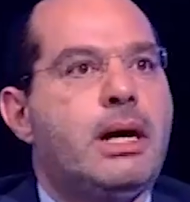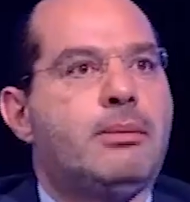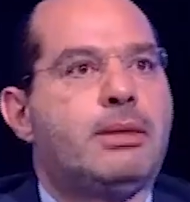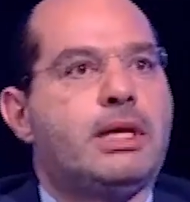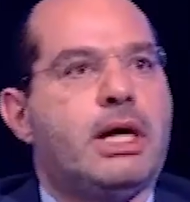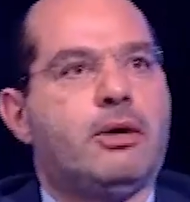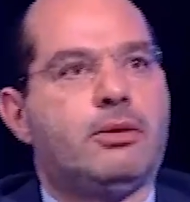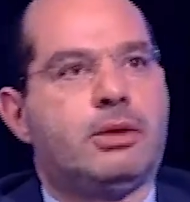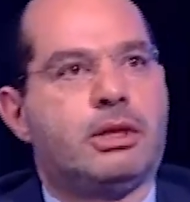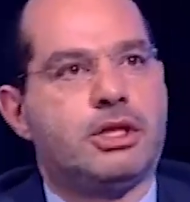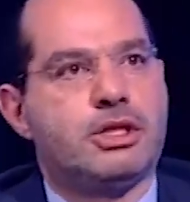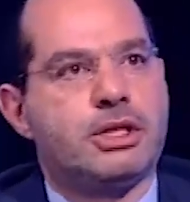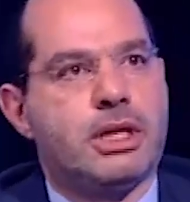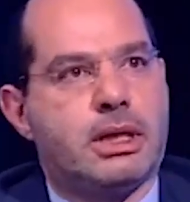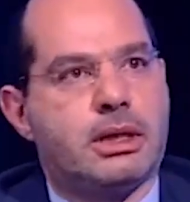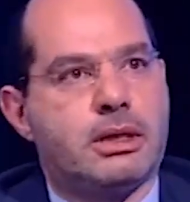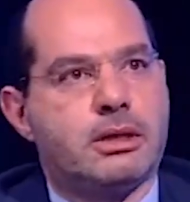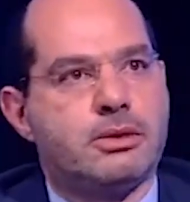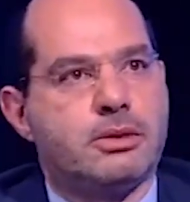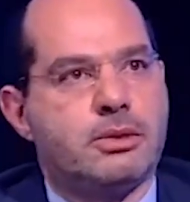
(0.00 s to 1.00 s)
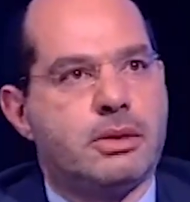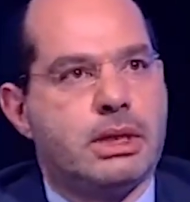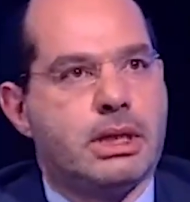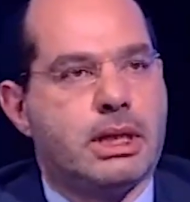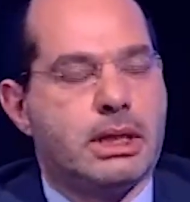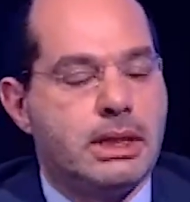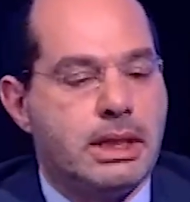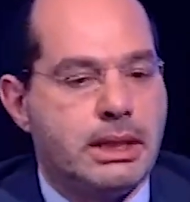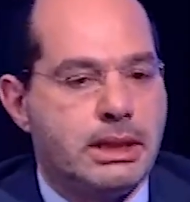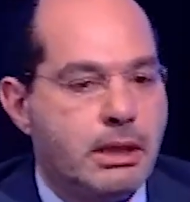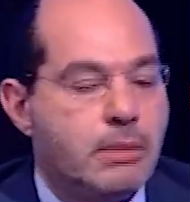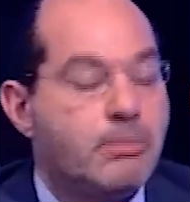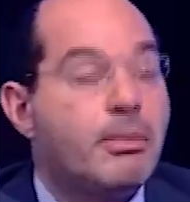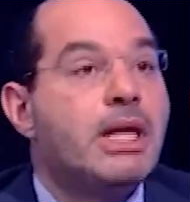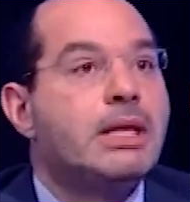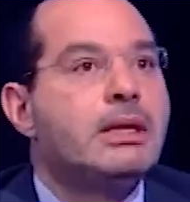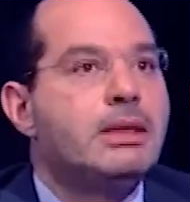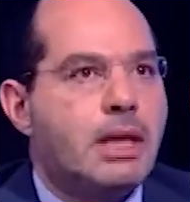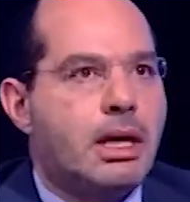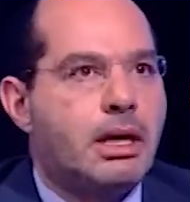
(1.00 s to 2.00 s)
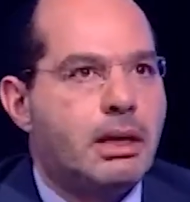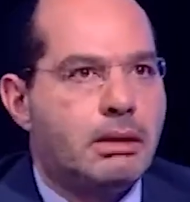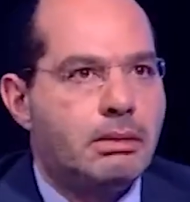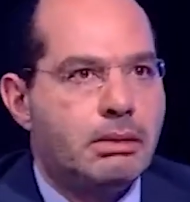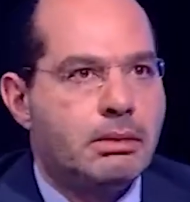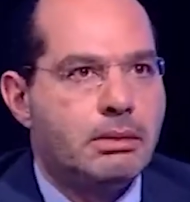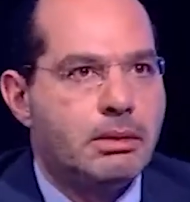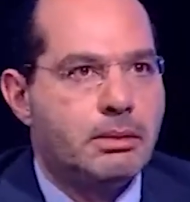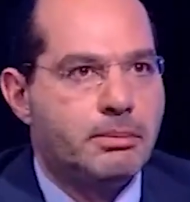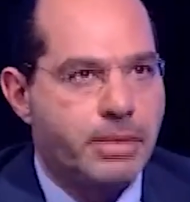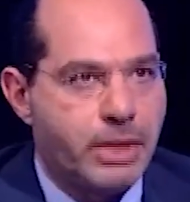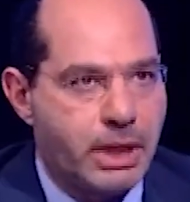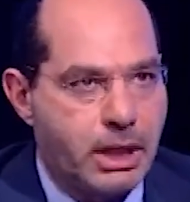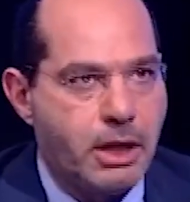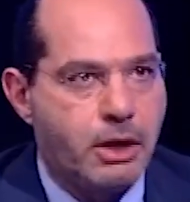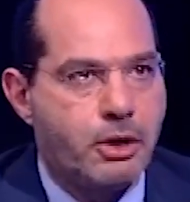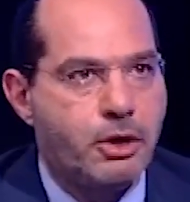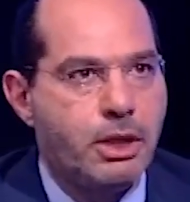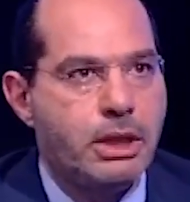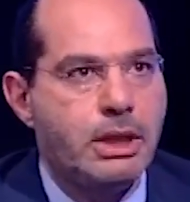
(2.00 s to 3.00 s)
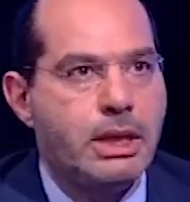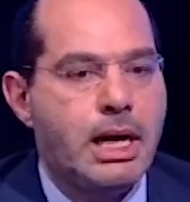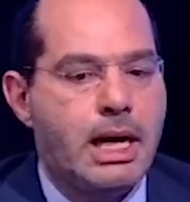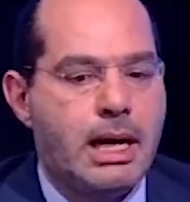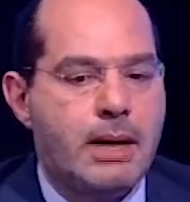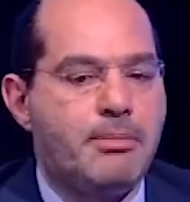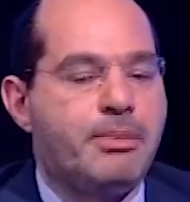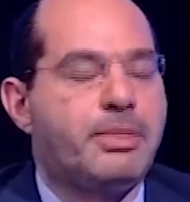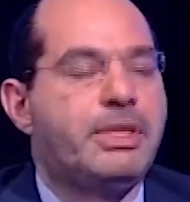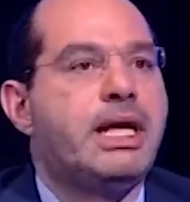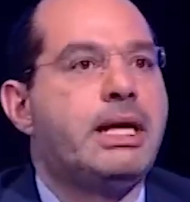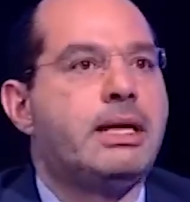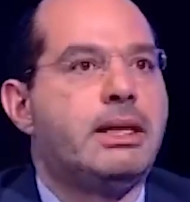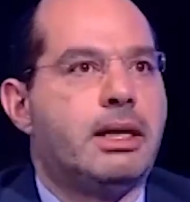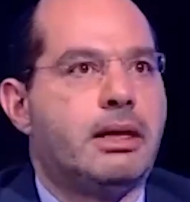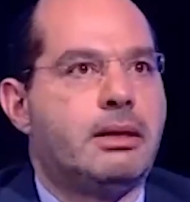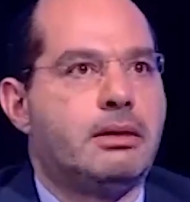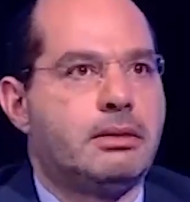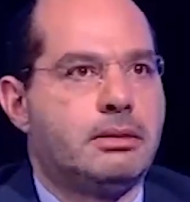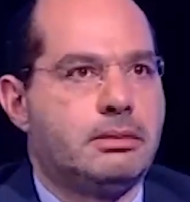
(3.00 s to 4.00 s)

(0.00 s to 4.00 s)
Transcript: عم تحاول ترجع على سوريا يعني المنطقة ككل عم تهدى